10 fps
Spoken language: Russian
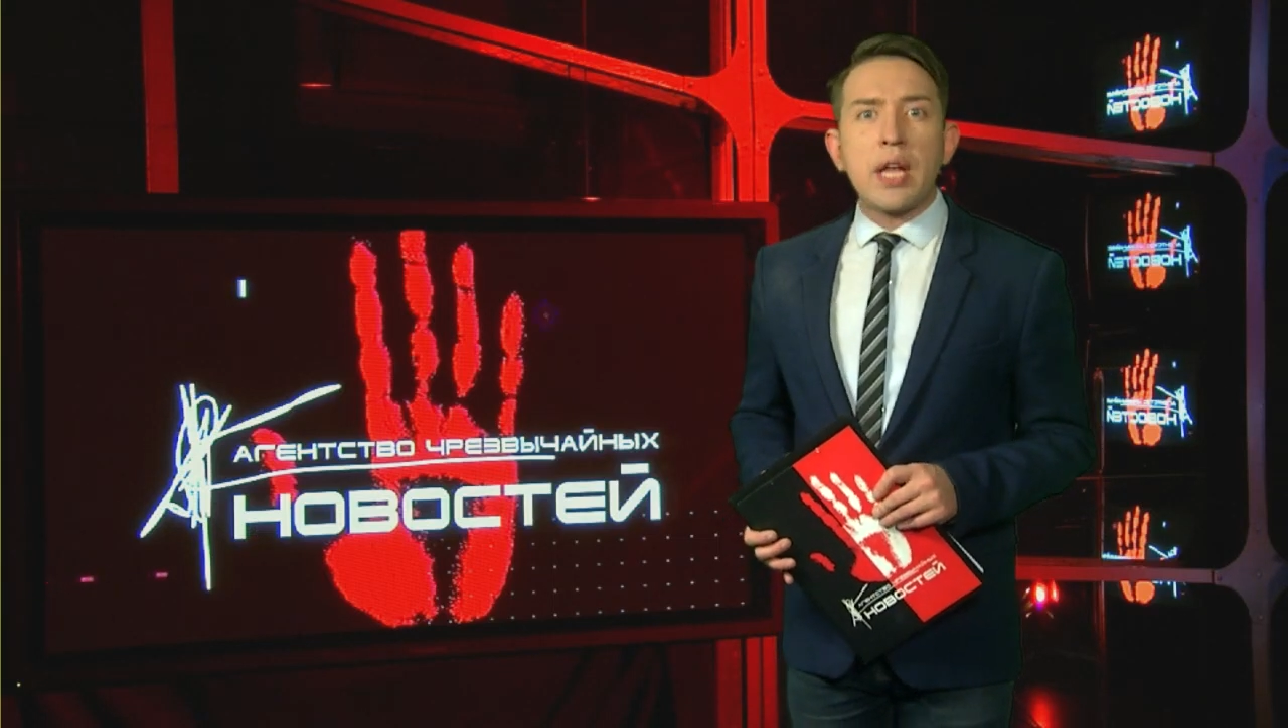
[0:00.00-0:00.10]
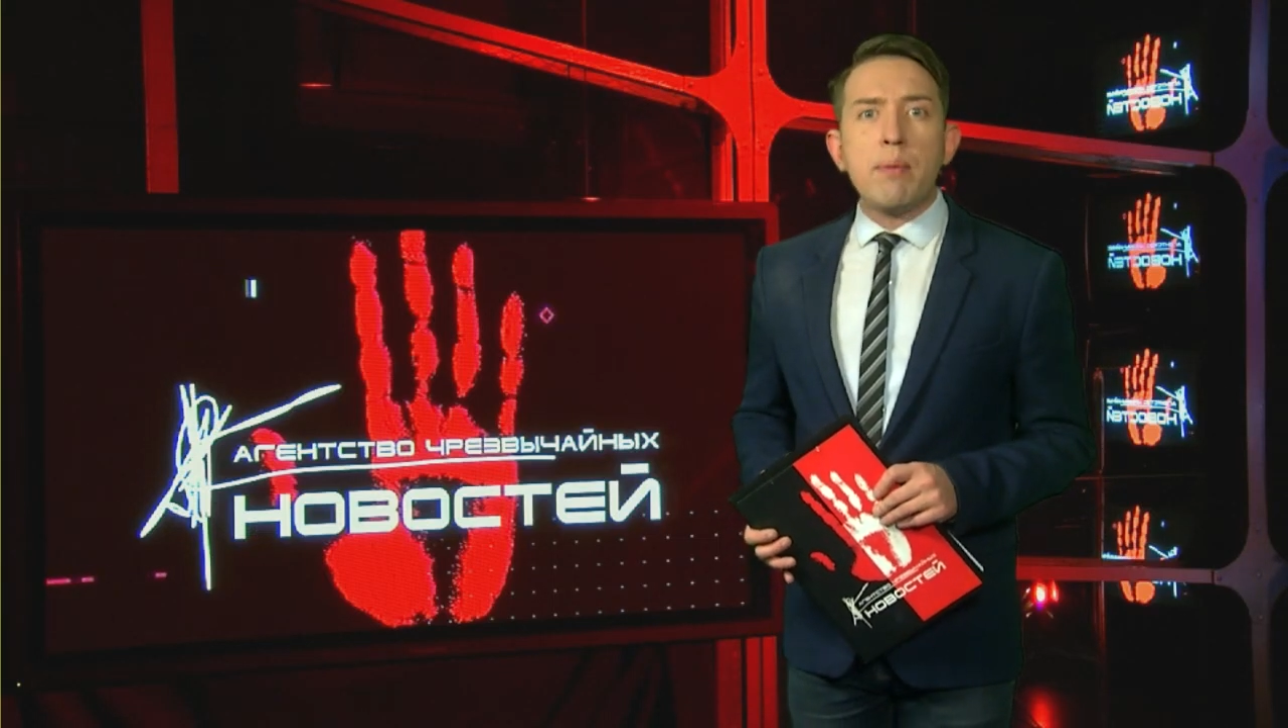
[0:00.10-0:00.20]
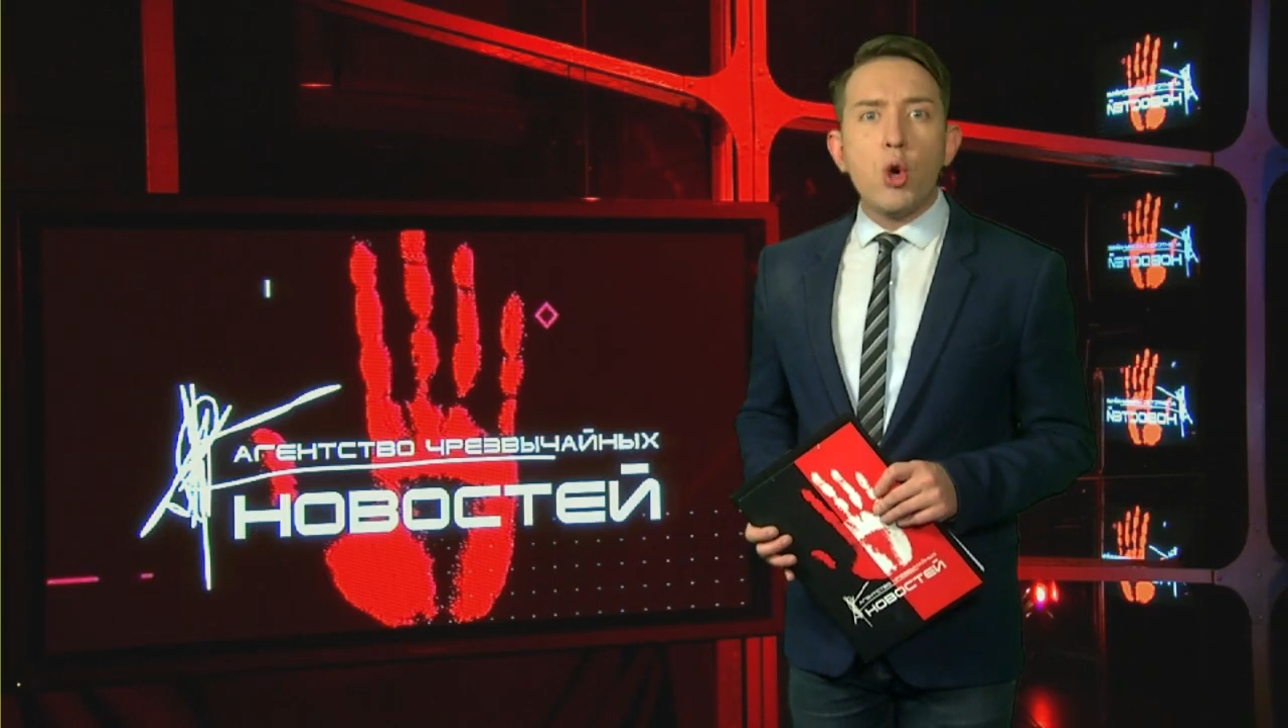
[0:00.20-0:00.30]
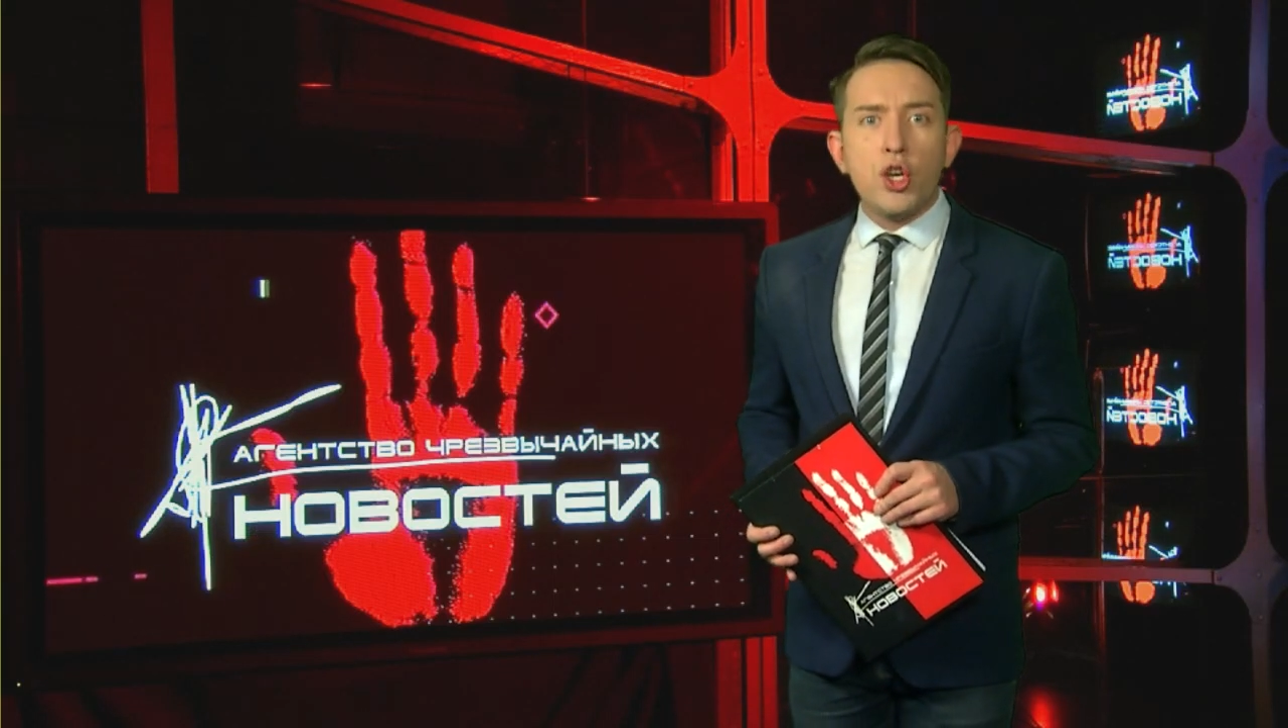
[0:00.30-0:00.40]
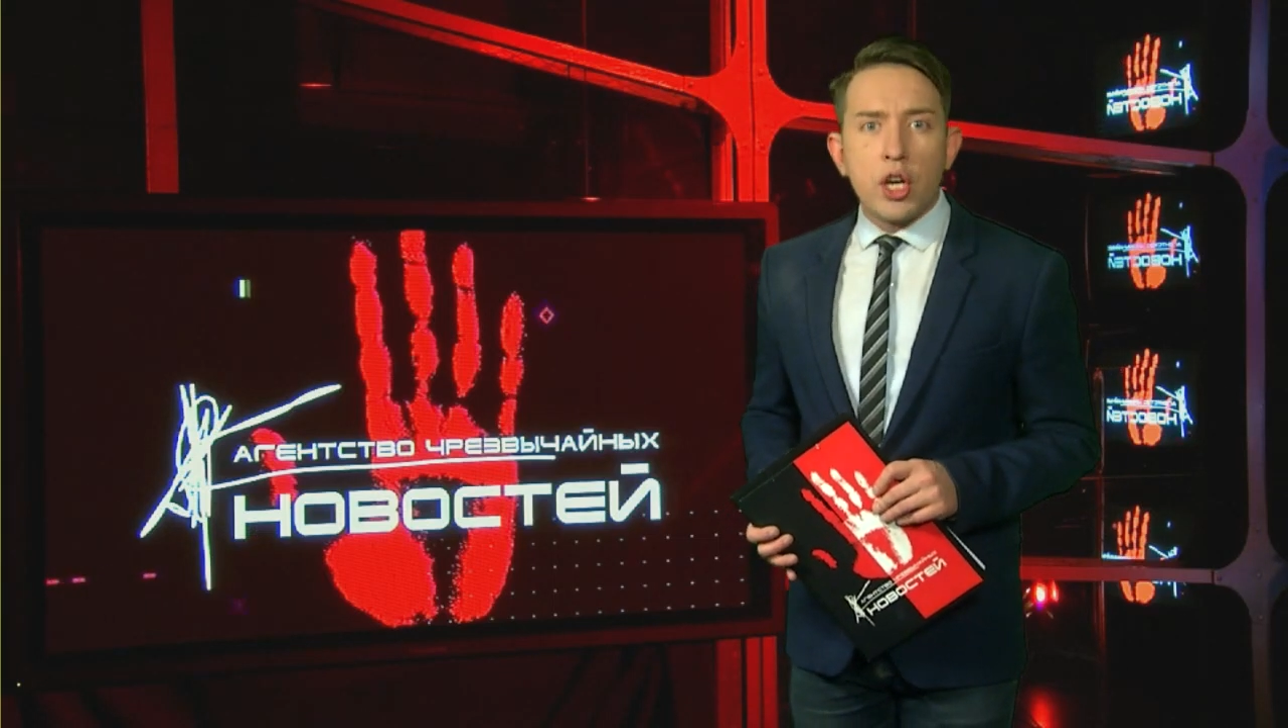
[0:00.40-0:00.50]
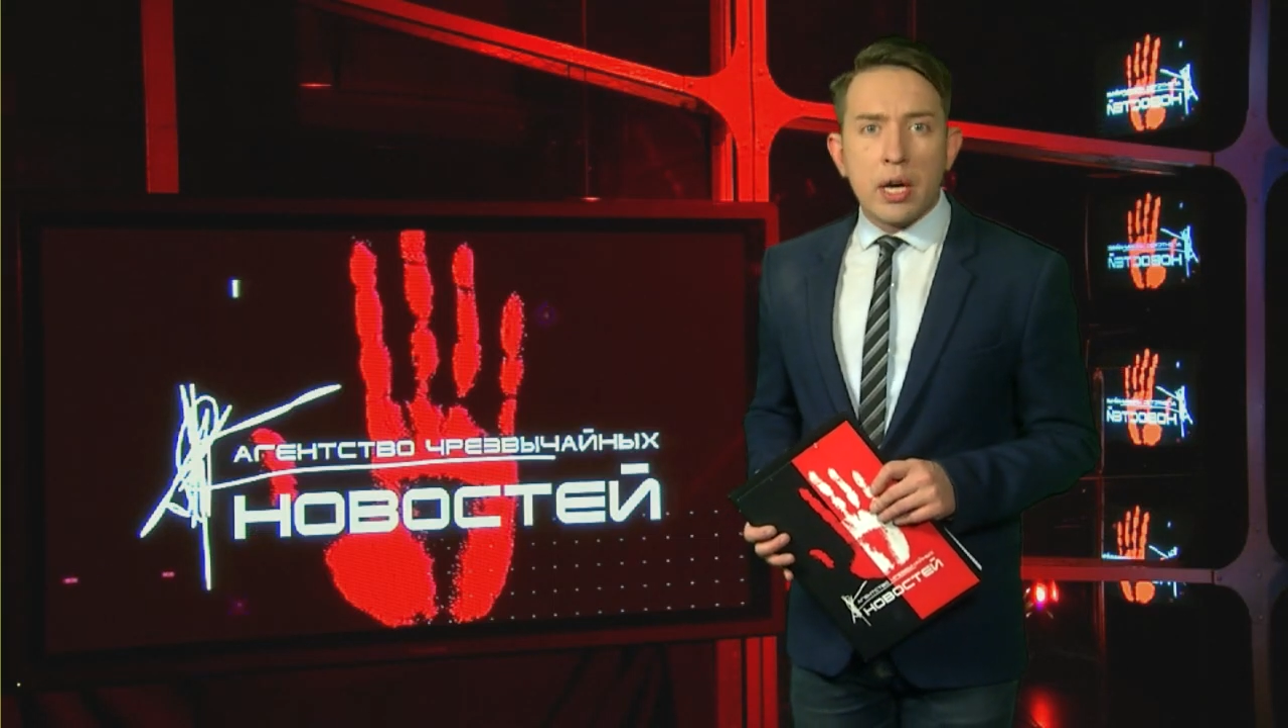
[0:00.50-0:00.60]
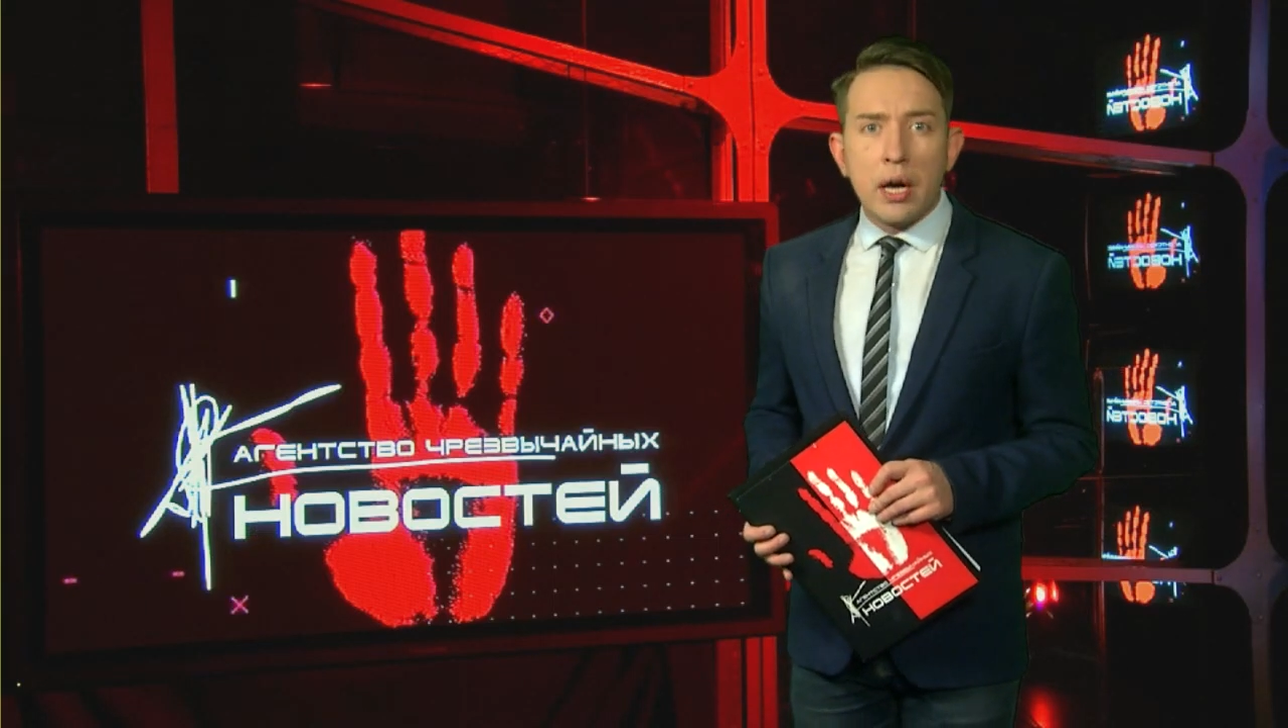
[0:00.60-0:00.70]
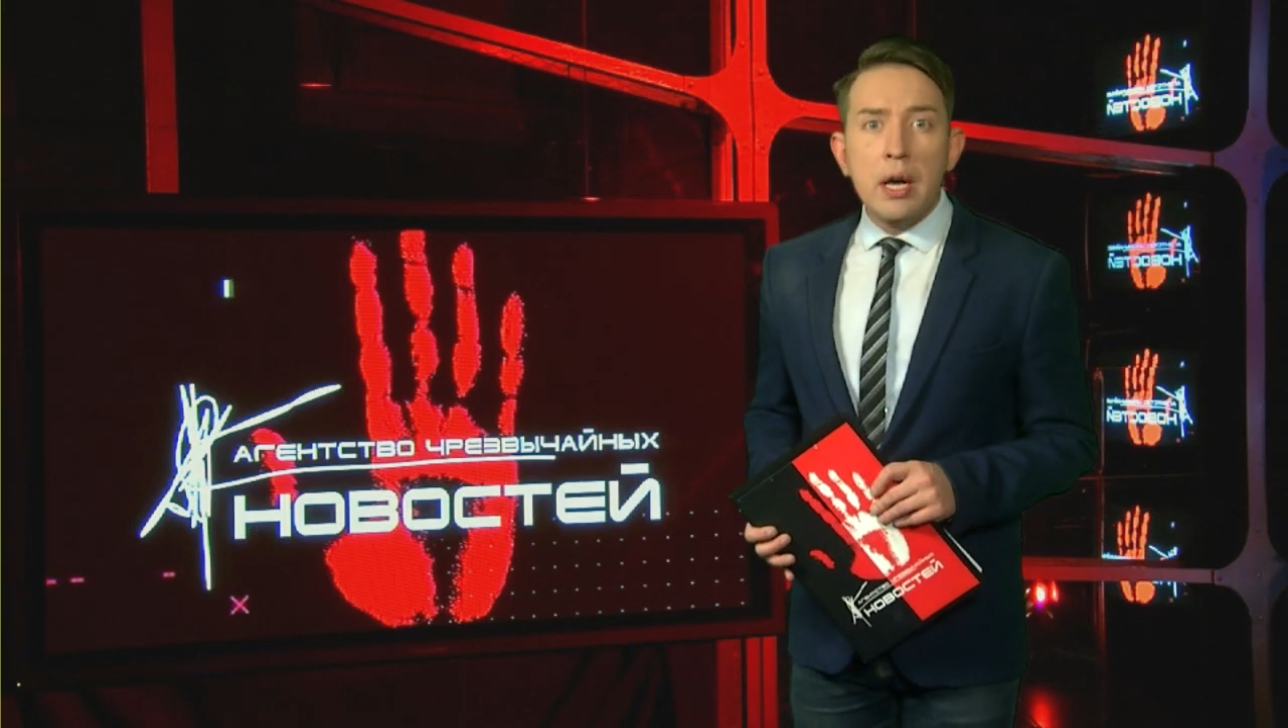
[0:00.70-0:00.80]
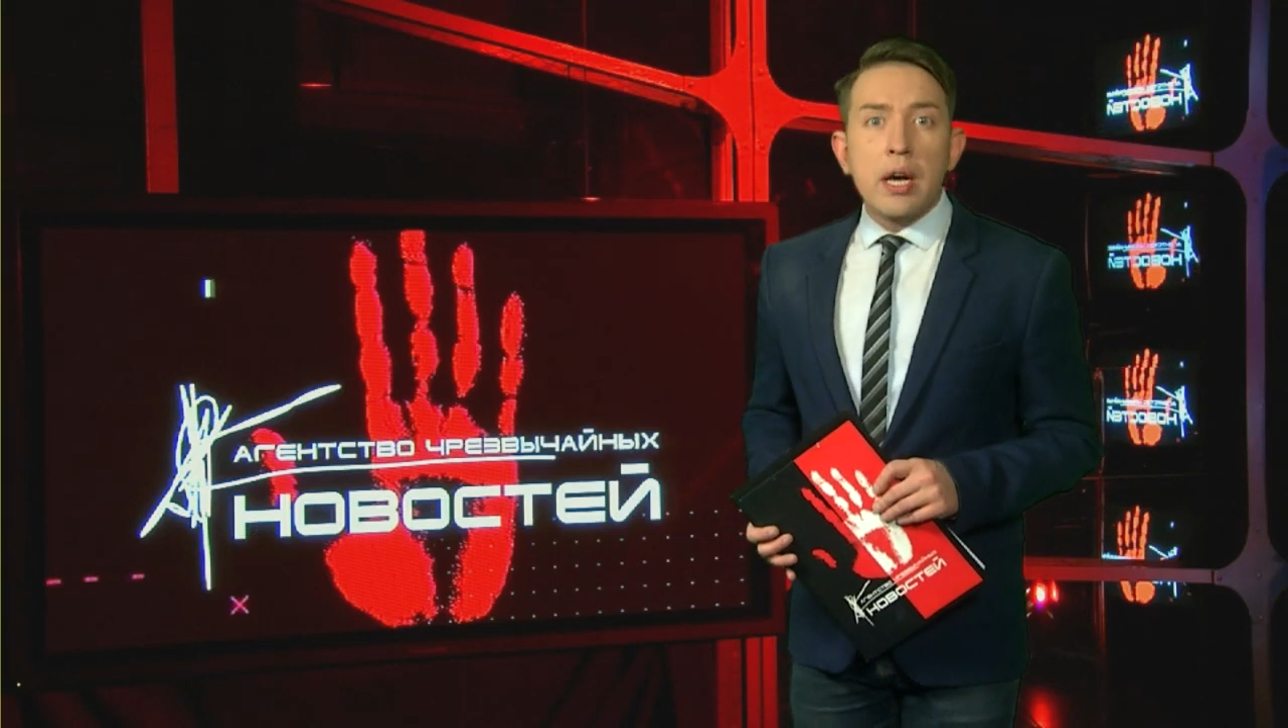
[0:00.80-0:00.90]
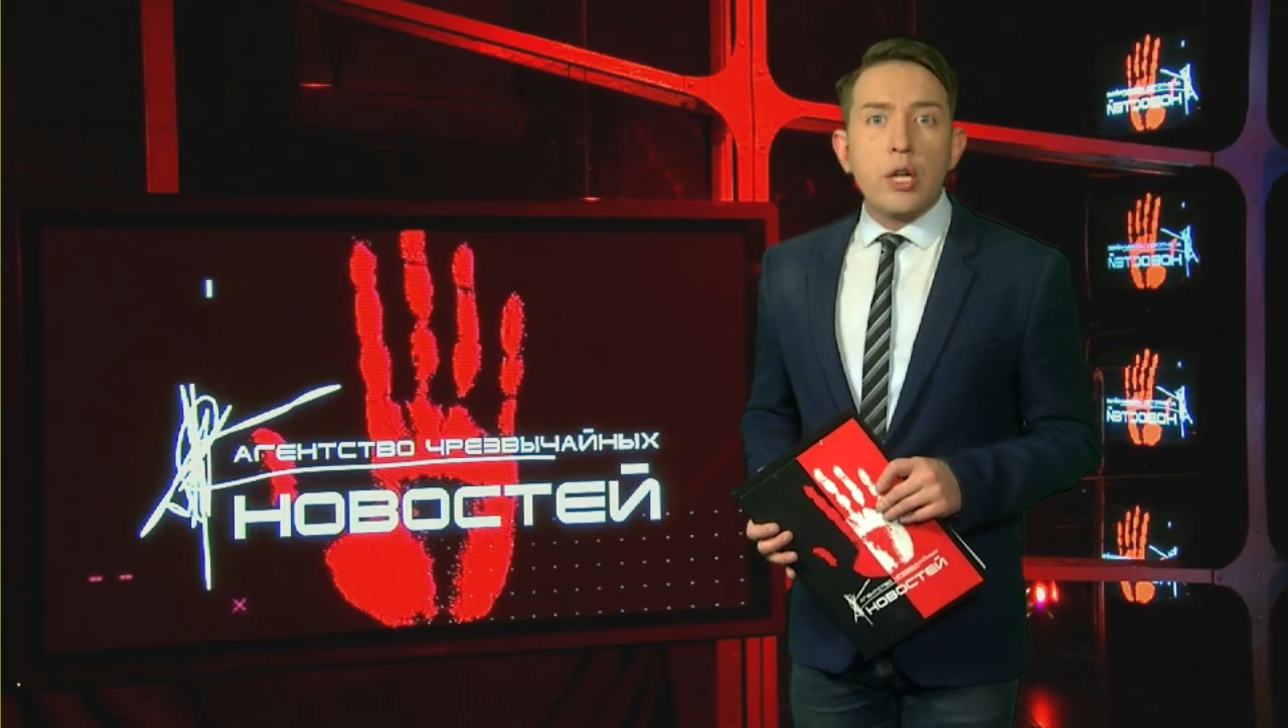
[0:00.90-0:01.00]

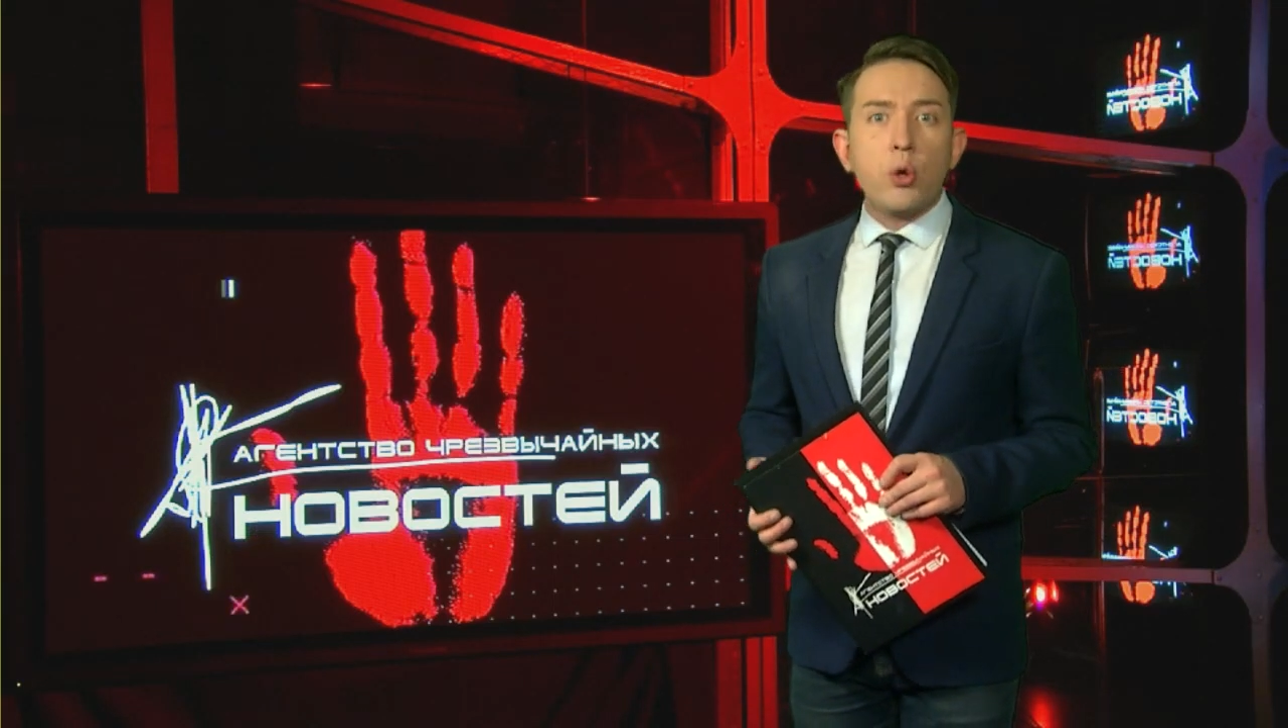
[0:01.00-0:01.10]
автомойщика,